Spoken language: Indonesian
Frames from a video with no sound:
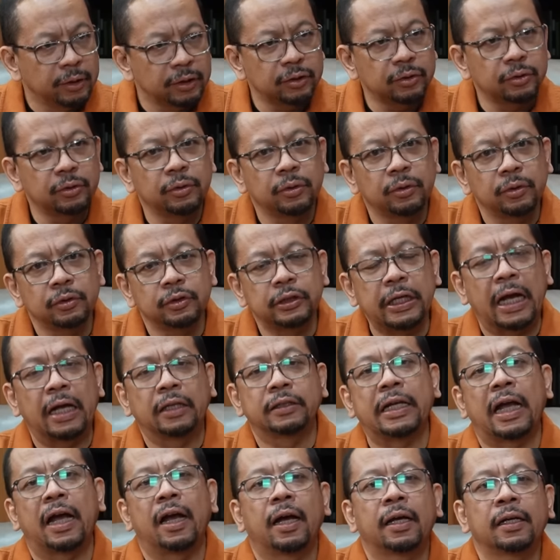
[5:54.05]
Betul. Ja
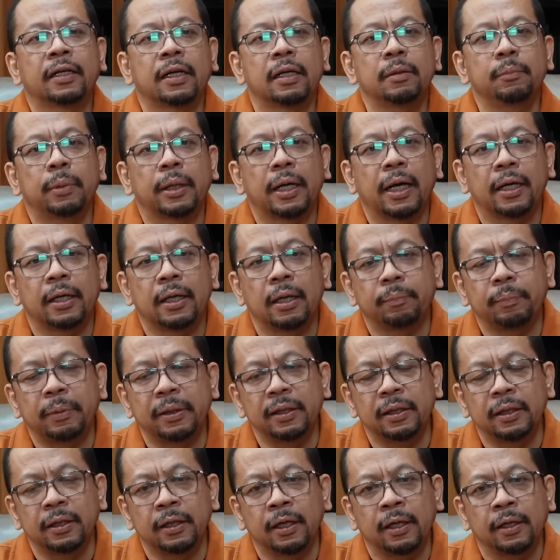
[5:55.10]
kan berhadapan
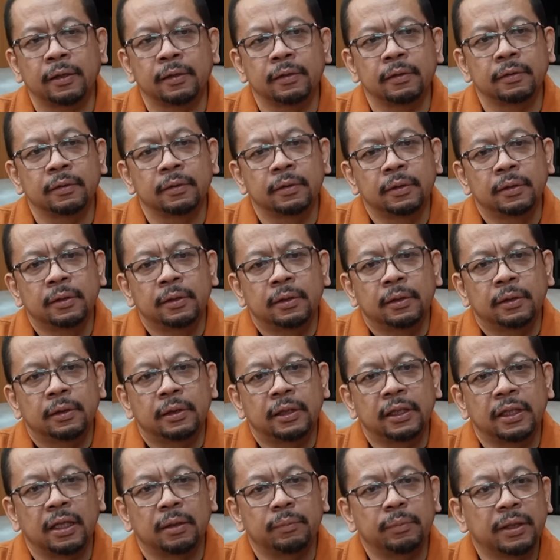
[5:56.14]
dengan
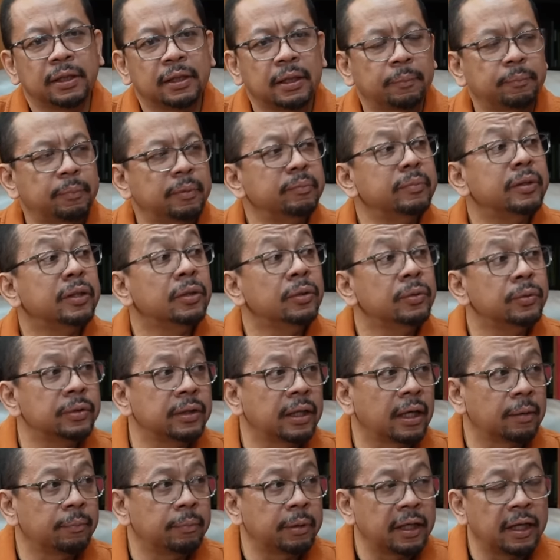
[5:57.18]
dinamika pemilu
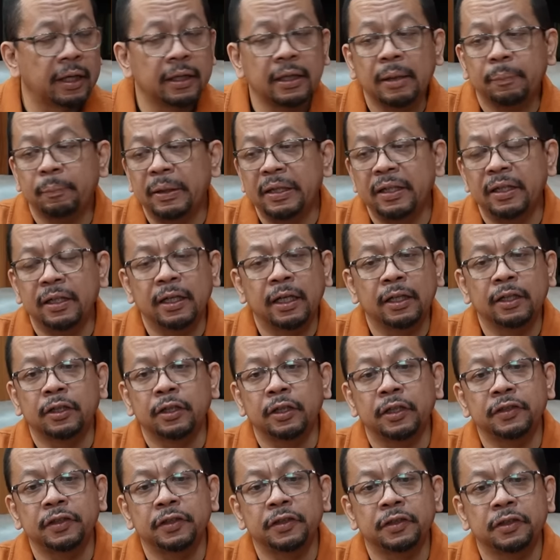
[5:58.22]
ya, berhadapan dengan
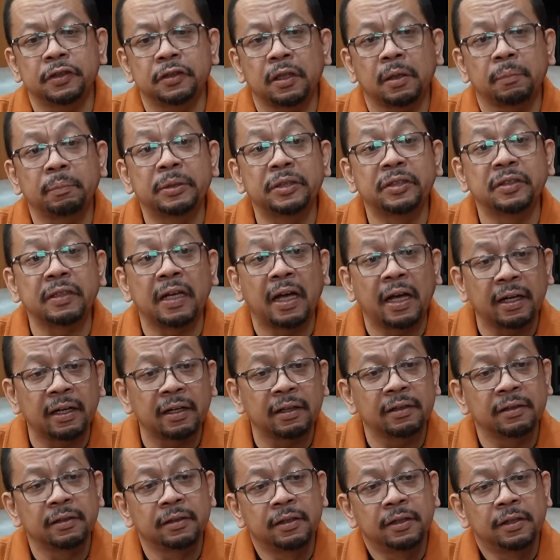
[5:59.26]
krisis
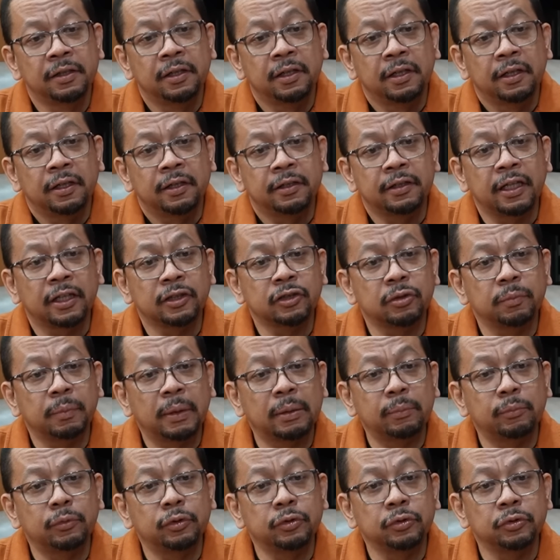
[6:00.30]
terbesar hmm. yang cuma
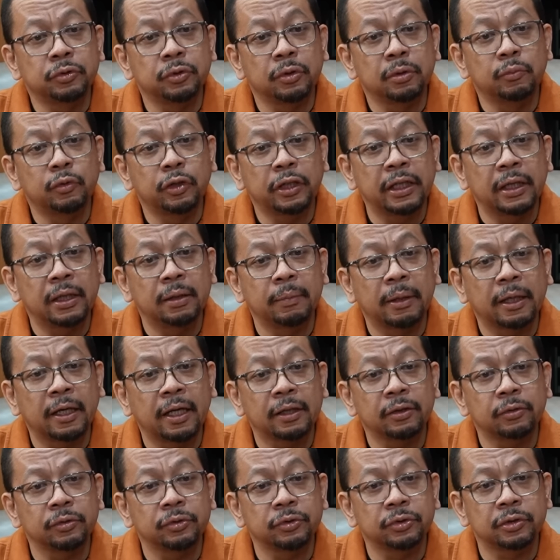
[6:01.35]
muncul mungkin
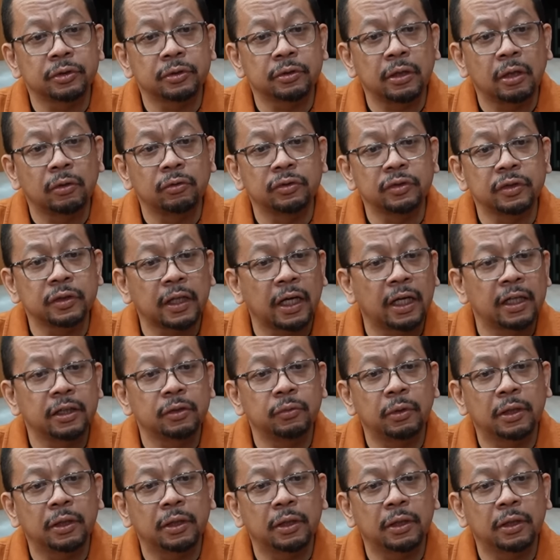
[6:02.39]
500 tahun sekali,